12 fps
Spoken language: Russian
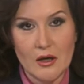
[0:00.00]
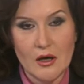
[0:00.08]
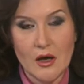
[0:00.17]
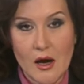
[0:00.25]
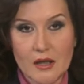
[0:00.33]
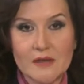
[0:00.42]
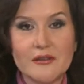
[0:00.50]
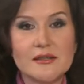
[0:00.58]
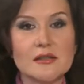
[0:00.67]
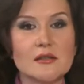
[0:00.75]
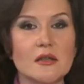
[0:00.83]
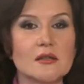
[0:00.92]

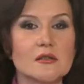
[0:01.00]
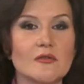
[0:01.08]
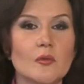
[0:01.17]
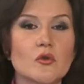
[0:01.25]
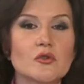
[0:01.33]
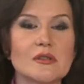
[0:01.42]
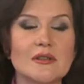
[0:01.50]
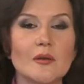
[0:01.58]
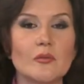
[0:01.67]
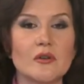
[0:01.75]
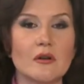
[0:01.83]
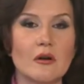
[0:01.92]
Ответить на эти вопросы, я
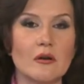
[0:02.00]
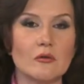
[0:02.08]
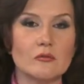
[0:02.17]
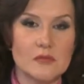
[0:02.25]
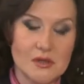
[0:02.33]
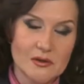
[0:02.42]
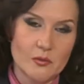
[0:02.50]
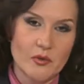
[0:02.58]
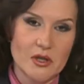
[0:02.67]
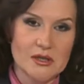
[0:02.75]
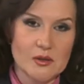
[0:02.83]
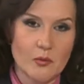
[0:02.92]
полагаю, дело
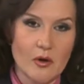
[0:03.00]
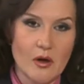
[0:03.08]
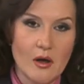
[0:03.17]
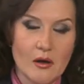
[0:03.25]
принципа.